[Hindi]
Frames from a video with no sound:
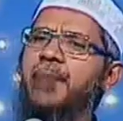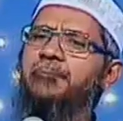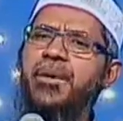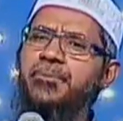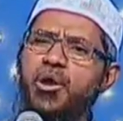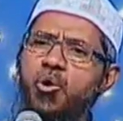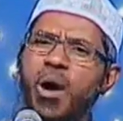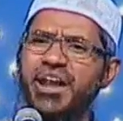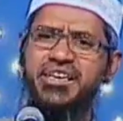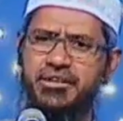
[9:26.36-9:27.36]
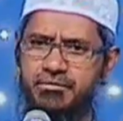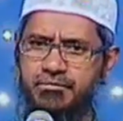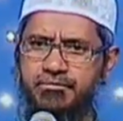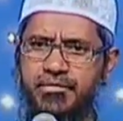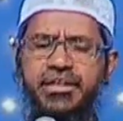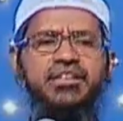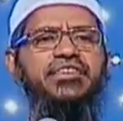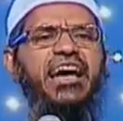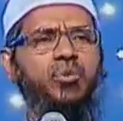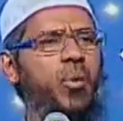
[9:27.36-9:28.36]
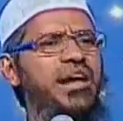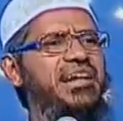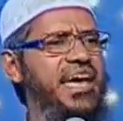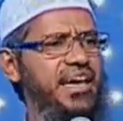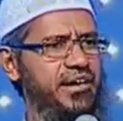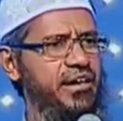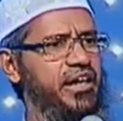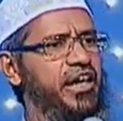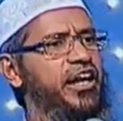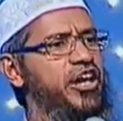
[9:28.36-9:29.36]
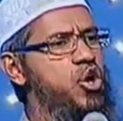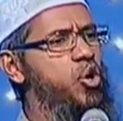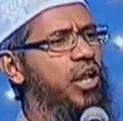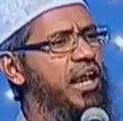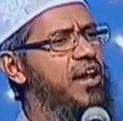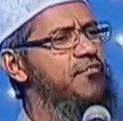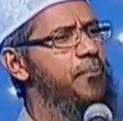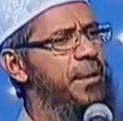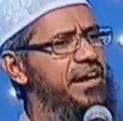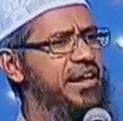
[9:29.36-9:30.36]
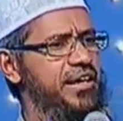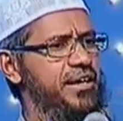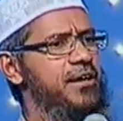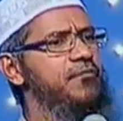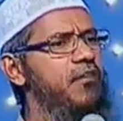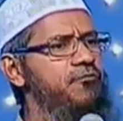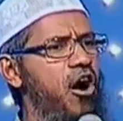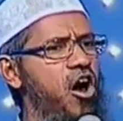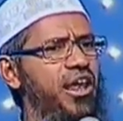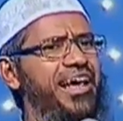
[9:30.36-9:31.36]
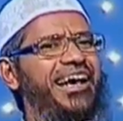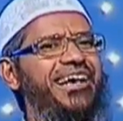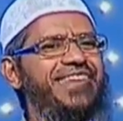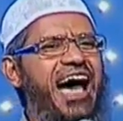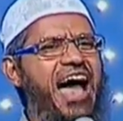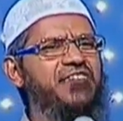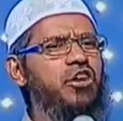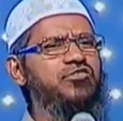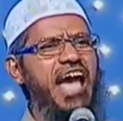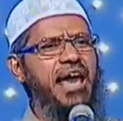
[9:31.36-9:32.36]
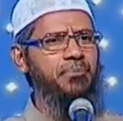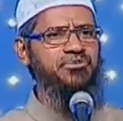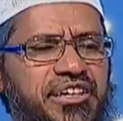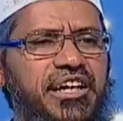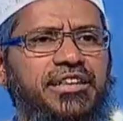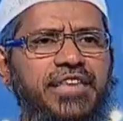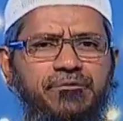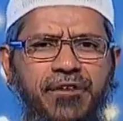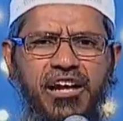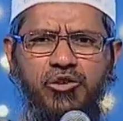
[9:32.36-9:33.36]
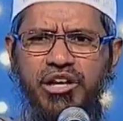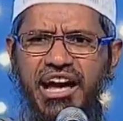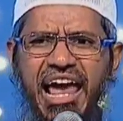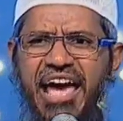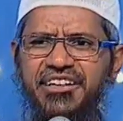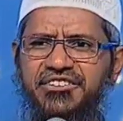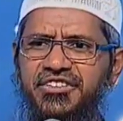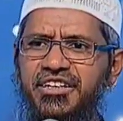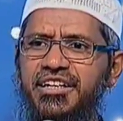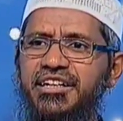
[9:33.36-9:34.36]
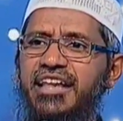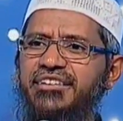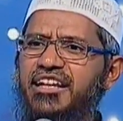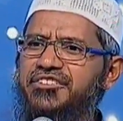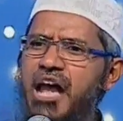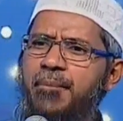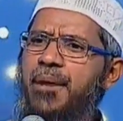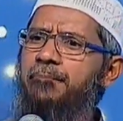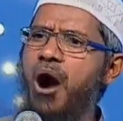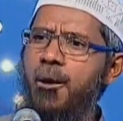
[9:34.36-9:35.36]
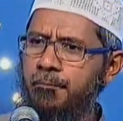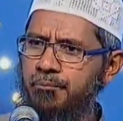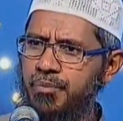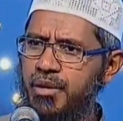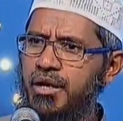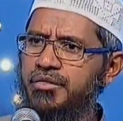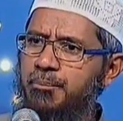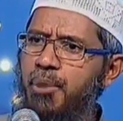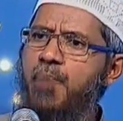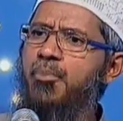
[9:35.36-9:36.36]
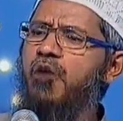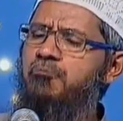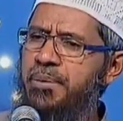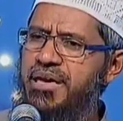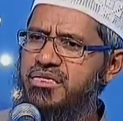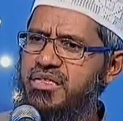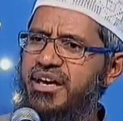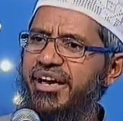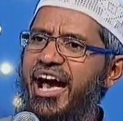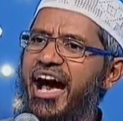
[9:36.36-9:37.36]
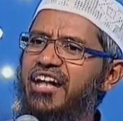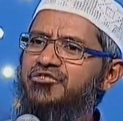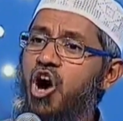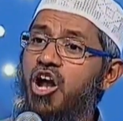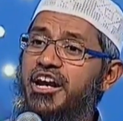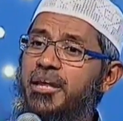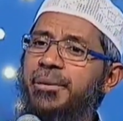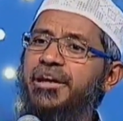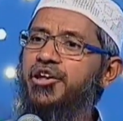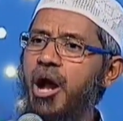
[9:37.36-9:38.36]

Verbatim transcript: कि पीपल हु वरी दैट वन डे न्यूक्लियर वेपनरी विल फॉल इन द हैंड्स ऑफ द अरब्स दे फेल टू रियलाइज दैट द इस्लामिक बॉम्ब द बॉम्ब ऑफ पीस हैज ऑलरेडी बीन